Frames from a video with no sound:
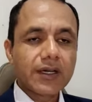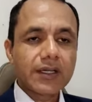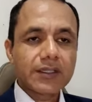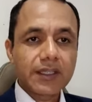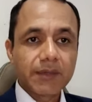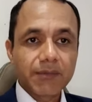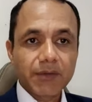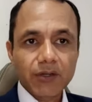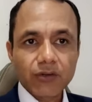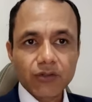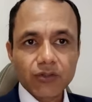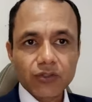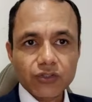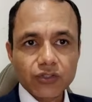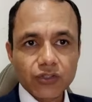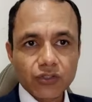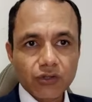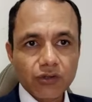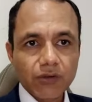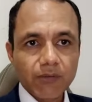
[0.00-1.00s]
también
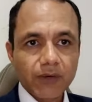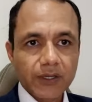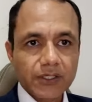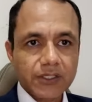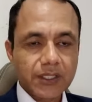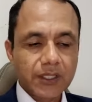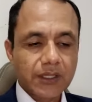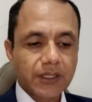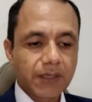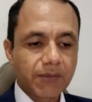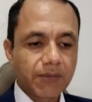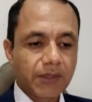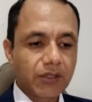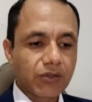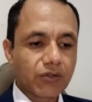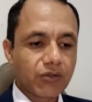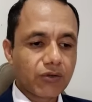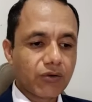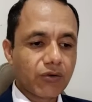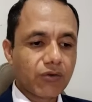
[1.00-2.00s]
conocido como
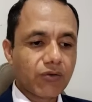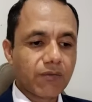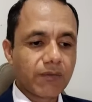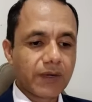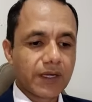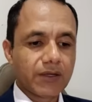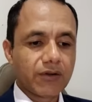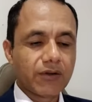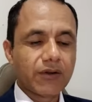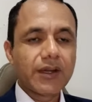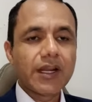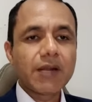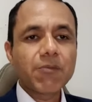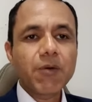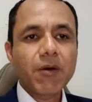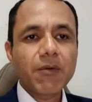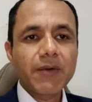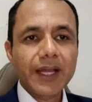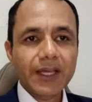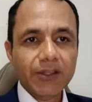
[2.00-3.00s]
asentamiento humano. El
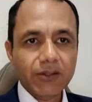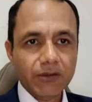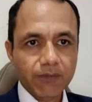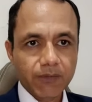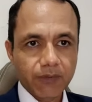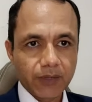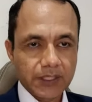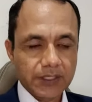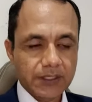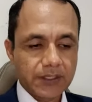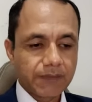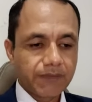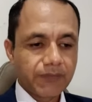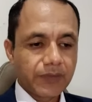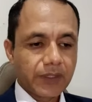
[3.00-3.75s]
poblado, pues.